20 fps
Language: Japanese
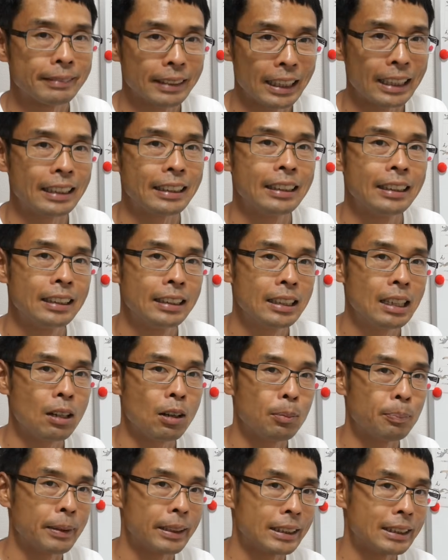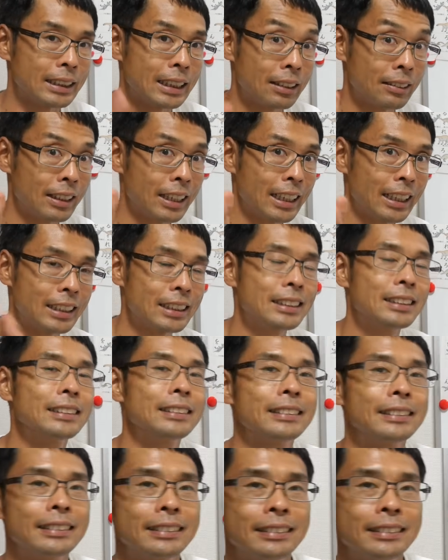はい。では本編スタートです。